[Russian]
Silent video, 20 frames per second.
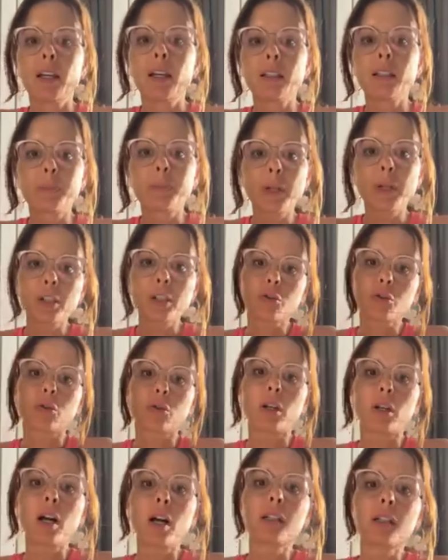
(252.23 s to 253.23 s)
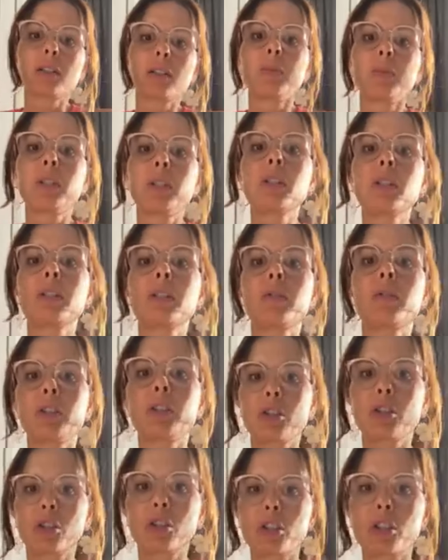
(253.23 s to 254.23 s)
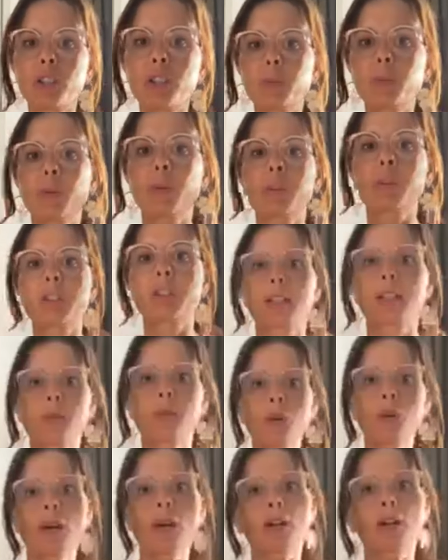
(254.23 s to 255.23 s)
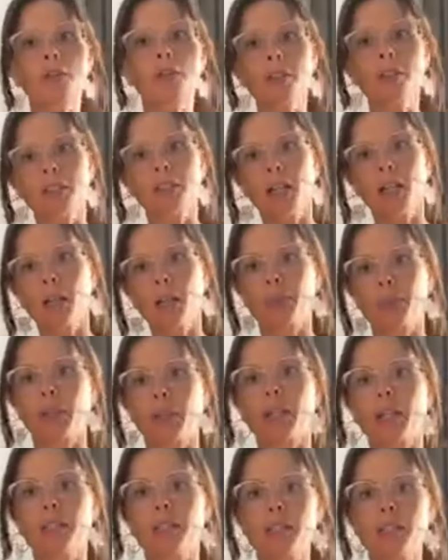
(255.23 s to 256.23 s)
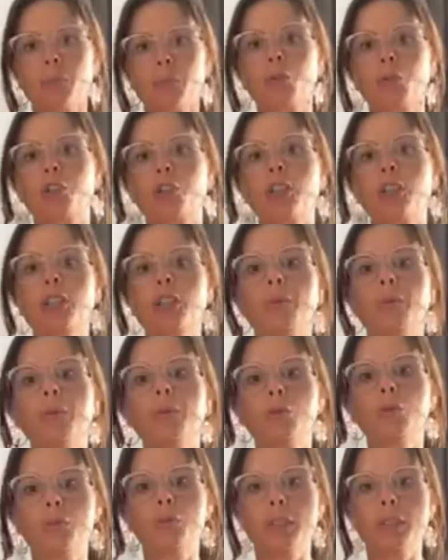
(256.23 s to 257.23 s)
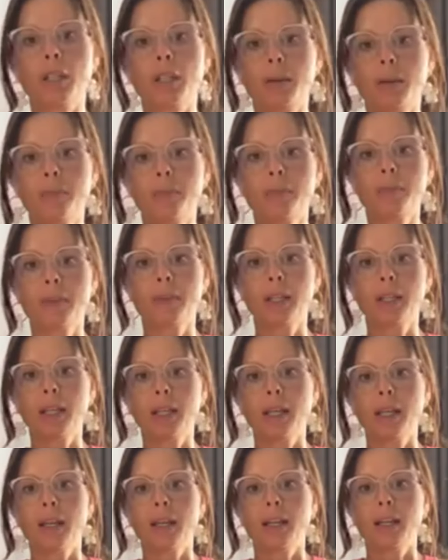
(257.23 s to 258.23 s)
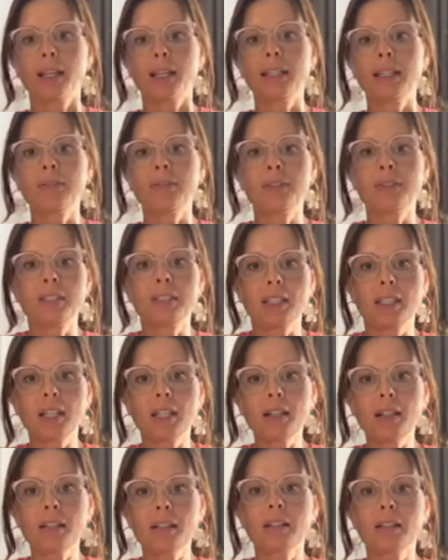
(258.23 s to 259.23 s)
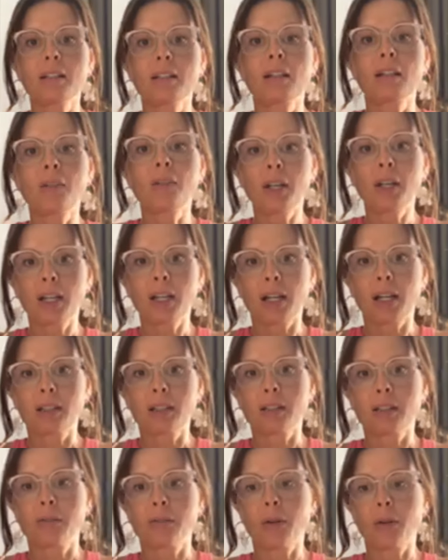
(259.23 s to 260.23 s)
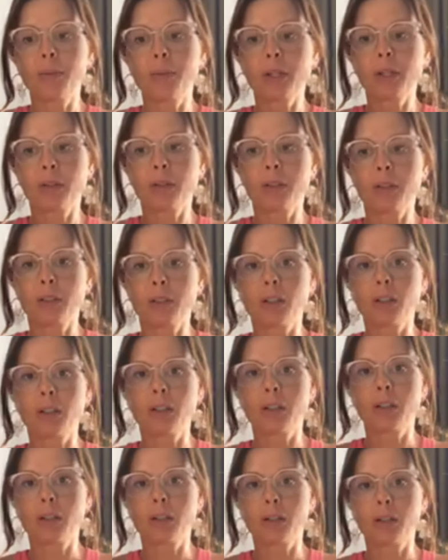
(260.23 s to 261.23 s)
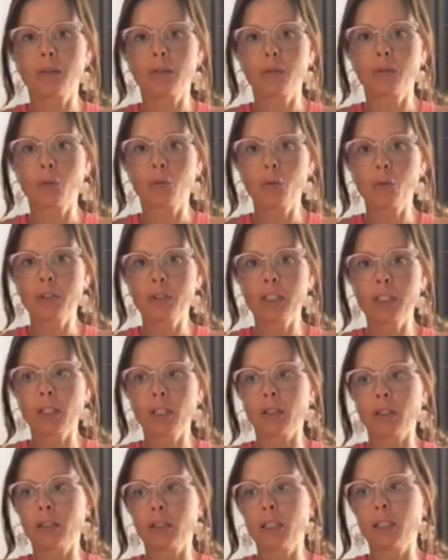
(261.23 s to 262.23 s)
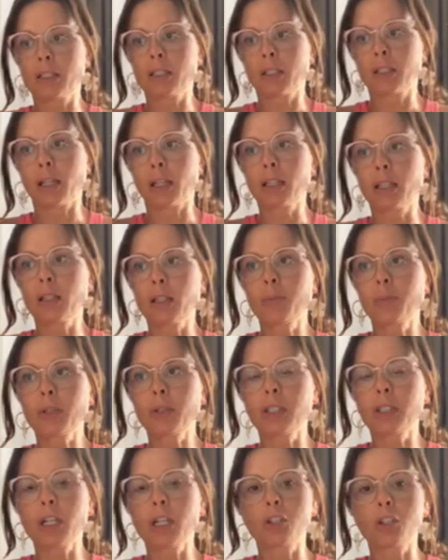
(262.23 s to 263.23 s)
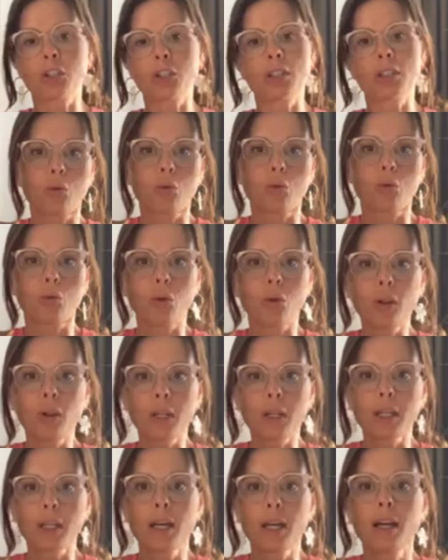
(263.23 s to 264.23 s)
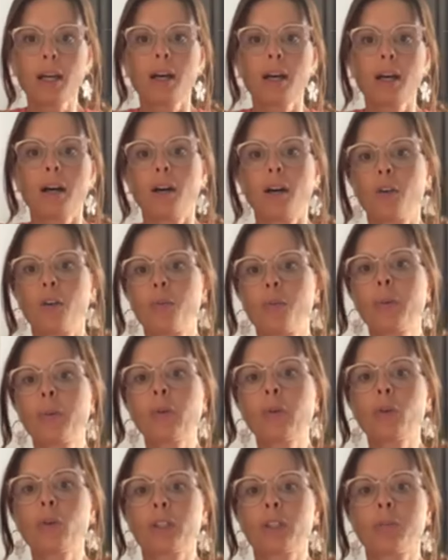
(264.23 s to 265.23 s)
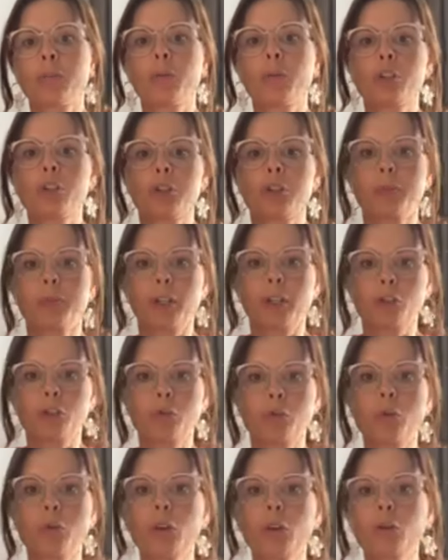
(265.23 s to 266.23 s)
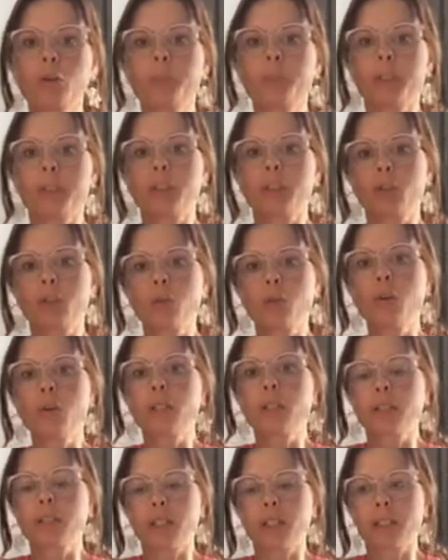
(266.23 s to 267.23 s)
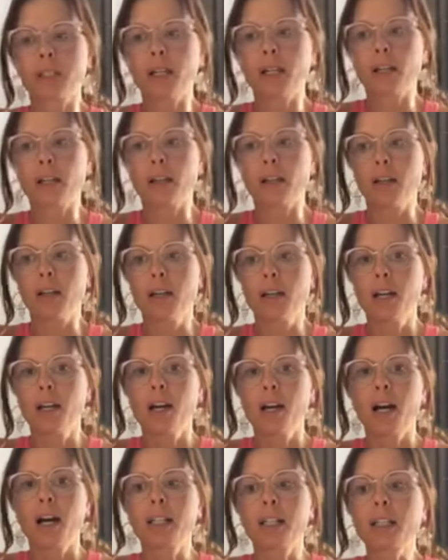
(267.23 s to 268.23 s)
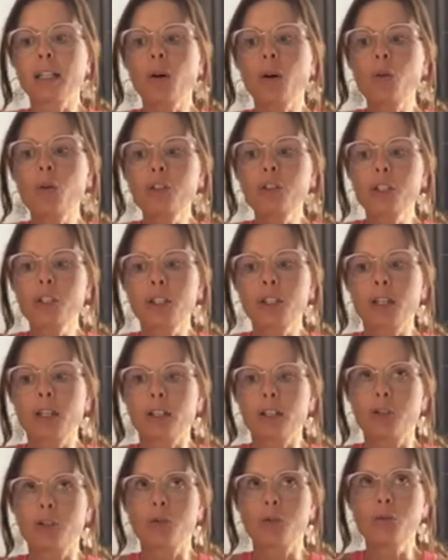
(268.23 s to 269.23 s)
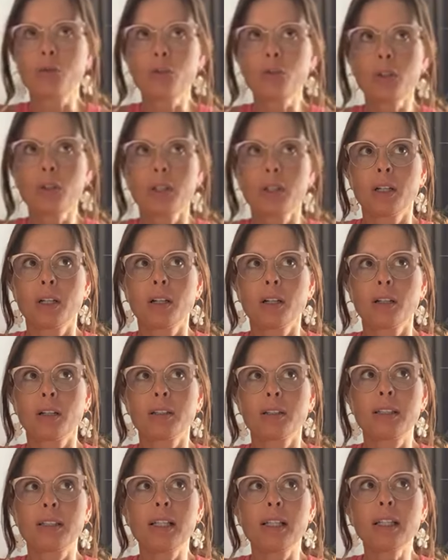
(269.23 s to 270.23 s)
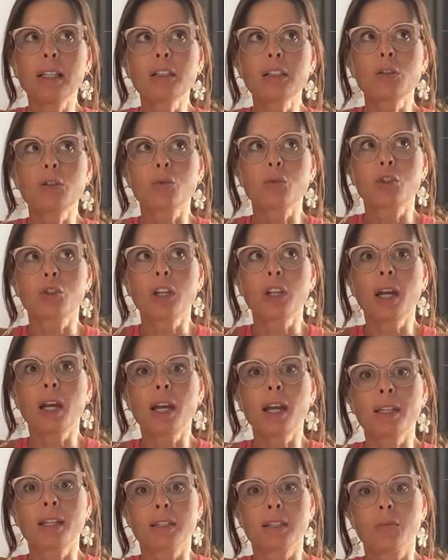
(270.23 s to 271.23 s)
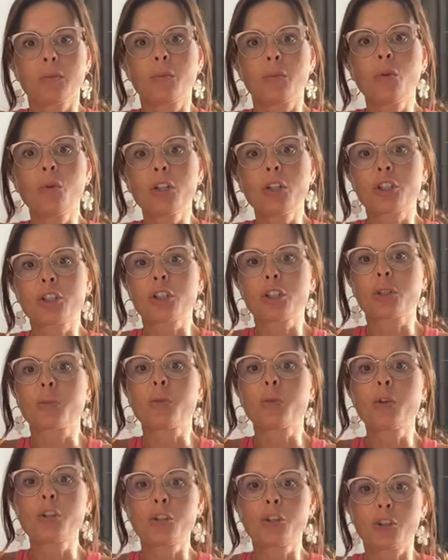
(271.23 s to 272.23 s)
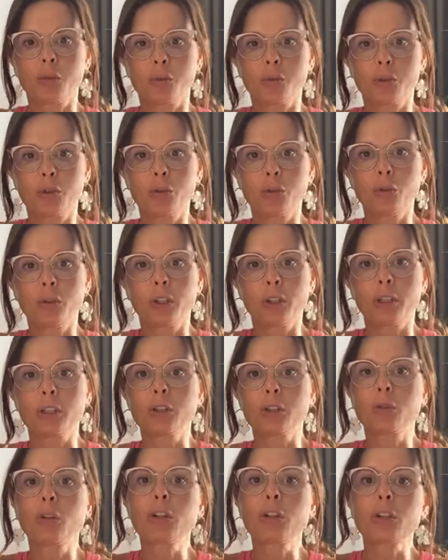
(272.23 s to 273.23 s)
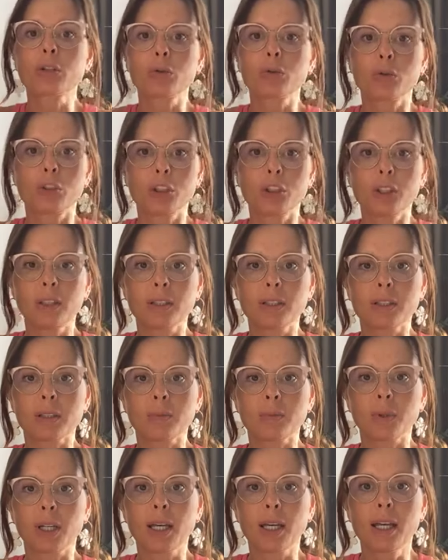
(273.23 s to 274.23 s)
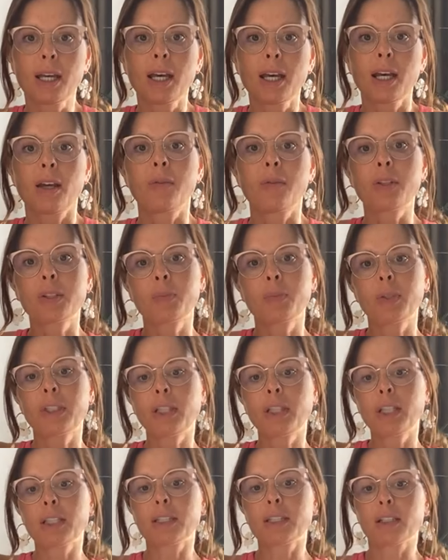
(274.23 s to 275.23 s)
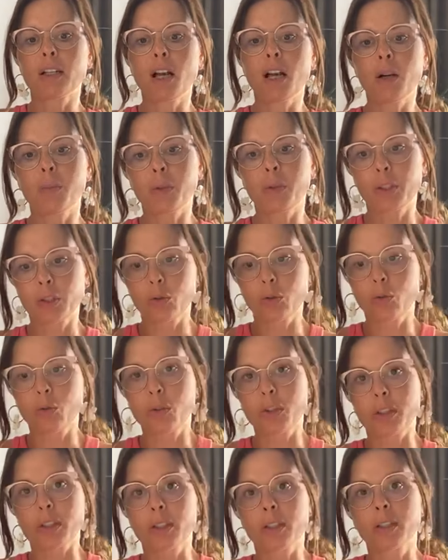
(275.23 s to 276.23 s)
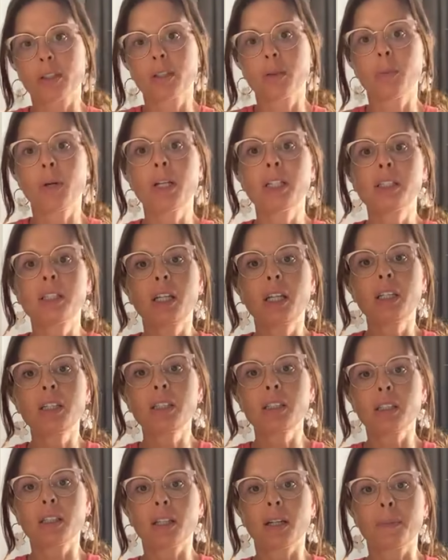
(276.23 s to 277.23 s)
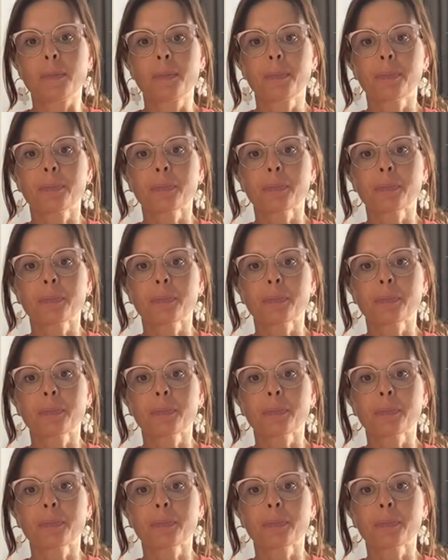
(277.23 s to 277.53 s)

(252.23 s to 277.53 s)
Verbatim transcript: и спрашиваю, как изменилась ваша жизнь после того, как вы стали проходить обучение именно у меня. И все говорят, во-первых, э, у всех есть какие-то продажи, школой, э, в блоге больше про школу, про декор и так далее. А я очень хочу делиться уже этим больше, с большей аудиторией, не только с ученицами. Ведь смотрите, как происходит. На мои тренинги,